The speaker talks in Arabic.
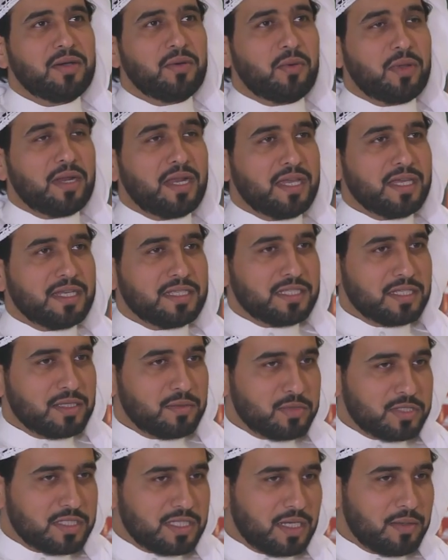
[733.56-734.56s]
والله خطط
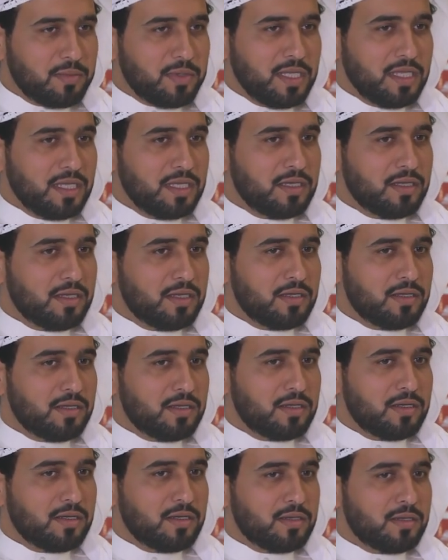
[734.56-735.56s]
المستقبليه
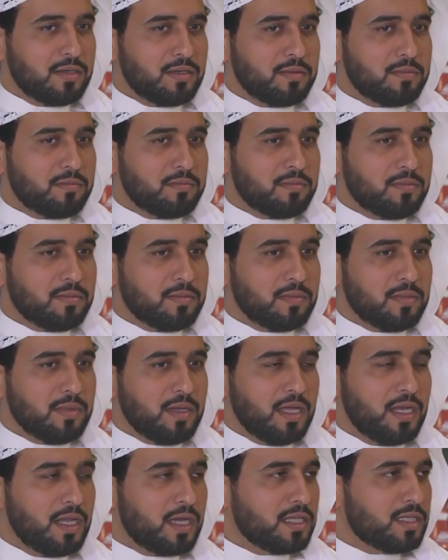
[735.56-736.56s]
آه،
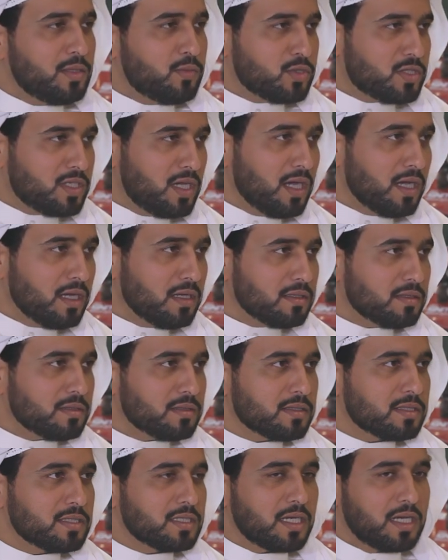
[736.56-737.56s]
على قدم وساق
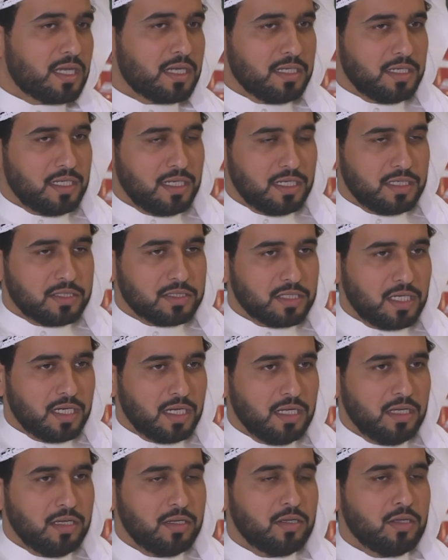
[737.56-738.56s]
شغالين عليها ان شاء
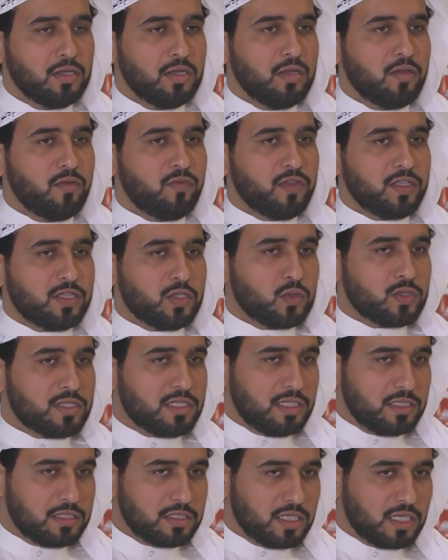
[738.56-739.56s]
الله في
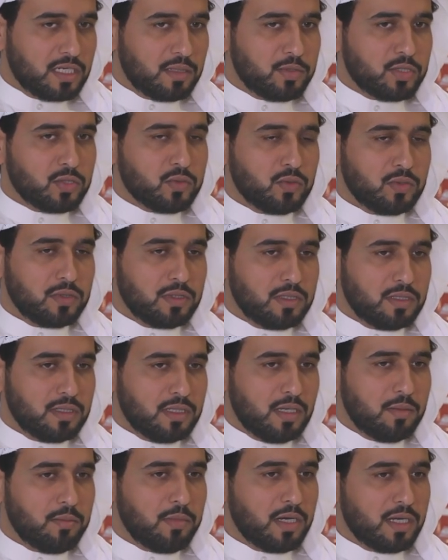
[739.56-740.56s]
توسعه ان شاء الله بتكون
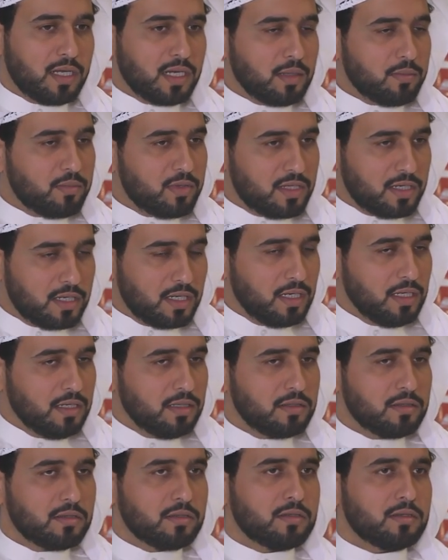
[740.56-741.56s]
عما قريب باذن الله
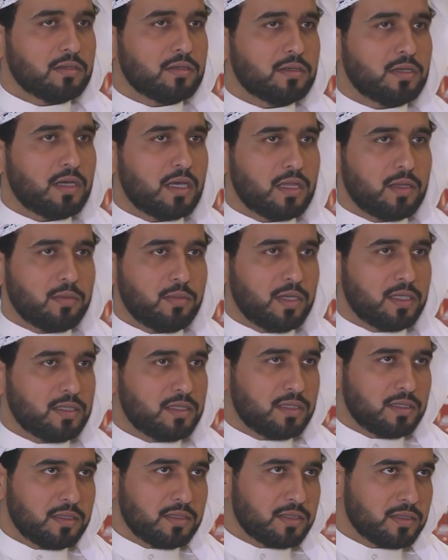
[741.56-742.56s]
هذا بعد
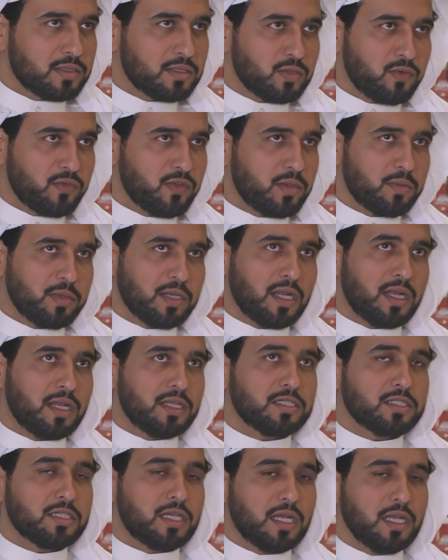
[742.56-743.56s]
توفيق من الله
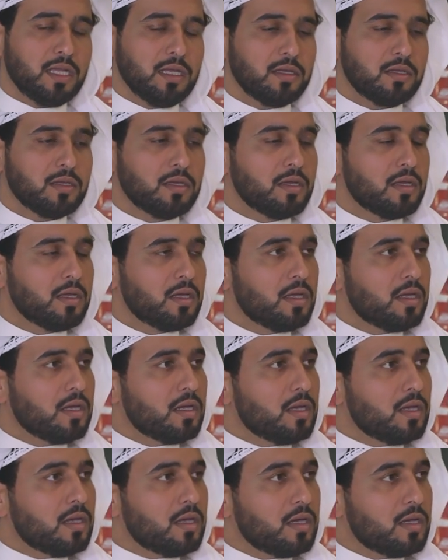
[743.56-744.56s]
ان شاء الله
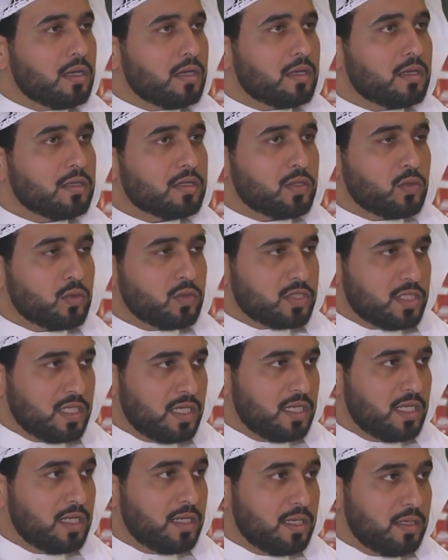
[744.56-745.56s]
آه
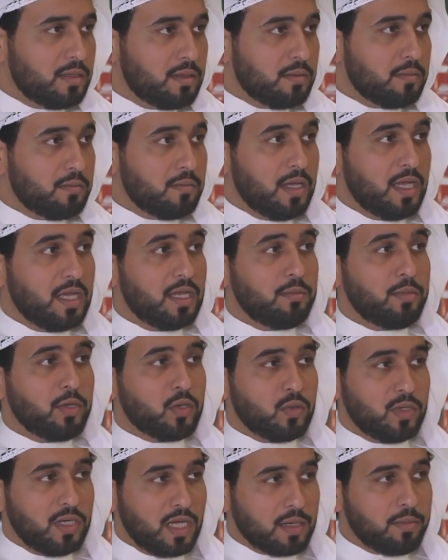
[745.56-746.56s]
توسع للمحل
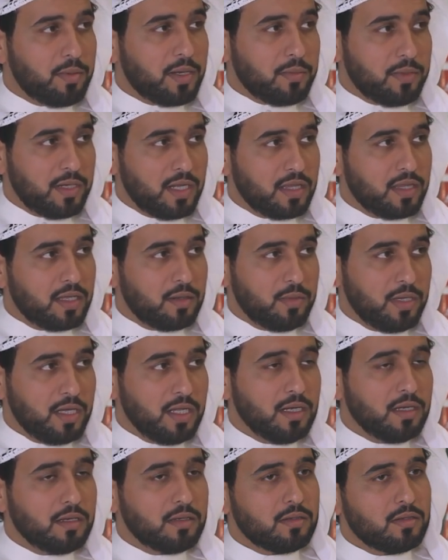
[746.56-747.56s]
بيكون اكبر من هذا
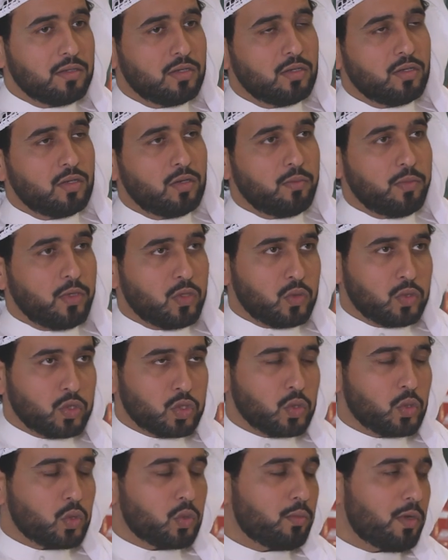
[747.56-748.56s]
المحل بيكون
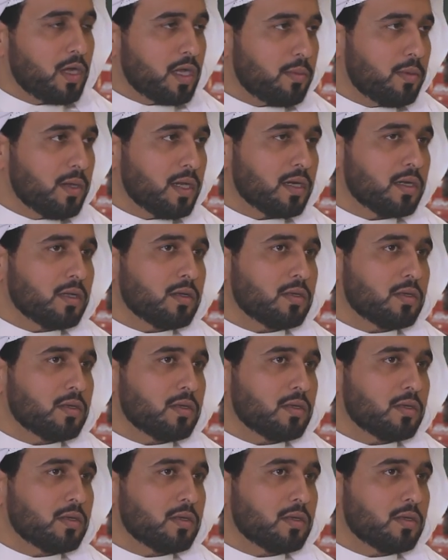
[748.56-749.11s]
شوروم اكبر